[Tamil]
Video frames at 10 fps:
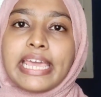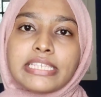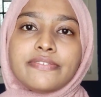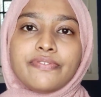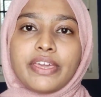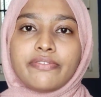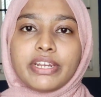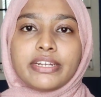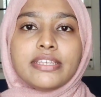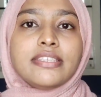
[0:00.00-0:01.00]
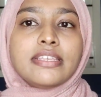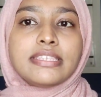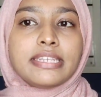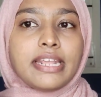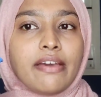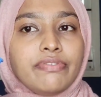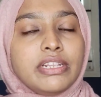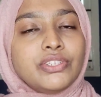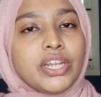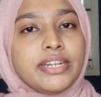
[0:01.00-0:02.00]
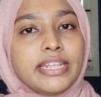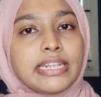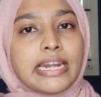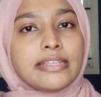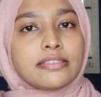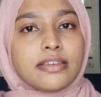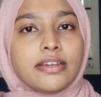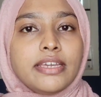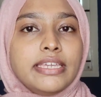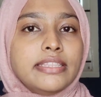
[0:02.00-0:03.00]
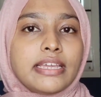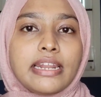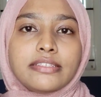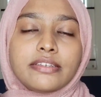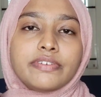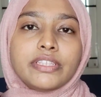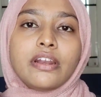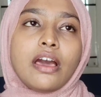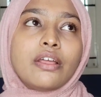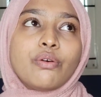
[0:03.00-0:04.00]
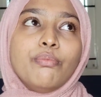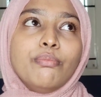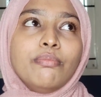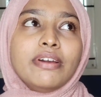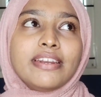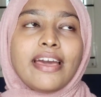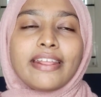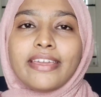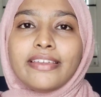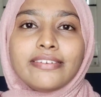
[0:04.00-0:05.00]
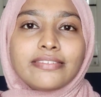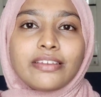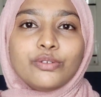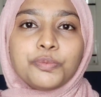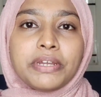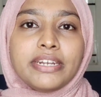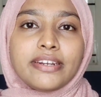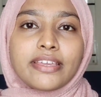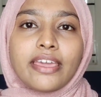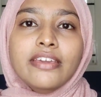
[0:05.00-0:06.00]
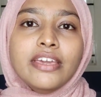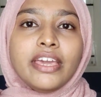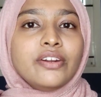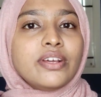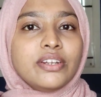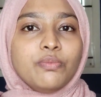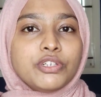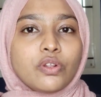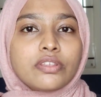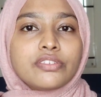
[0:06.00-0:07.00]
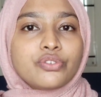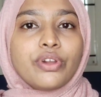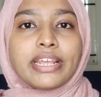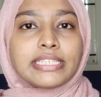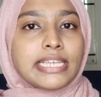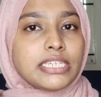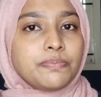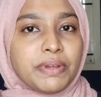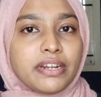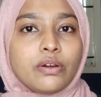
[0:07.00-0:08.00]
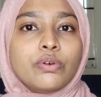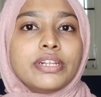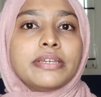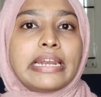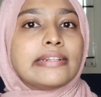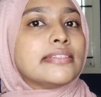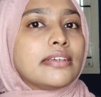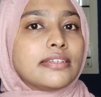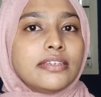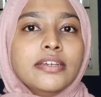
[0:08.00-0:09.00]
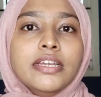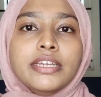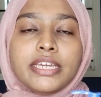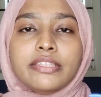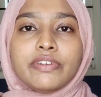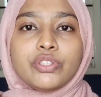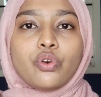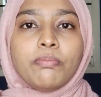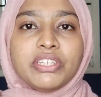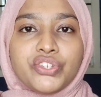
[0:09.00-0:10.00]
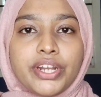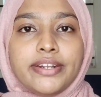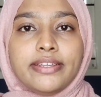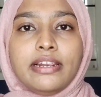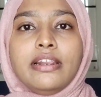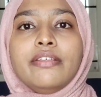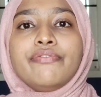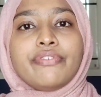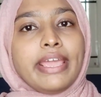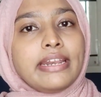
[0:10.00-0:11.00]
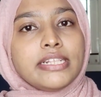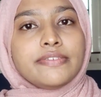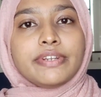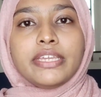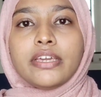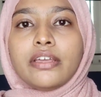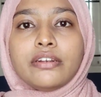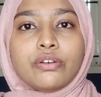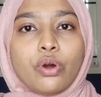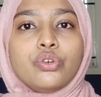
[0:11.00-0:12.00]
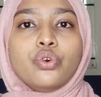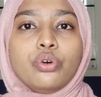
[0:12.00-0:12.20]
நெக்ஸ்ட் ஃபேவரேட் இஸ் செட்டாஃபில் ஜென்டல் கிளென்சர் இந்த கிளென்சர் வந்து நான் ரொம்ப நிறைய இயர்ஸாக யூஸ் பண்ணிகிட்ருக்கேன் என்னோட டெர்மட்டாலஜிஸ்ட்டும் எனக்கு சஜஸ்ட் பண்ண ஒரு கிளென்சர் இது இது வந்து ரொம்ப ஜென்டல் ஃப்ரேக்ரன்ஸ் ஃப்ரீ அண்ட் நான்